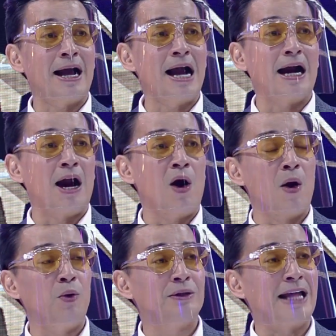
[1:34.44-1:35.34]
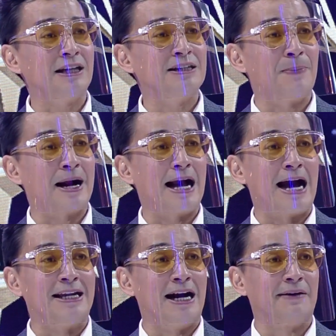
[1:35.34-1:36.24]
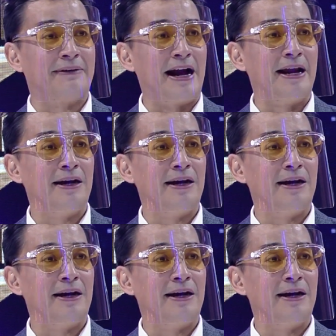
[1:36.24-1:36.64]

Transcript: ค้าขายหอยคุณตั๊กจะประกาศอย่างไร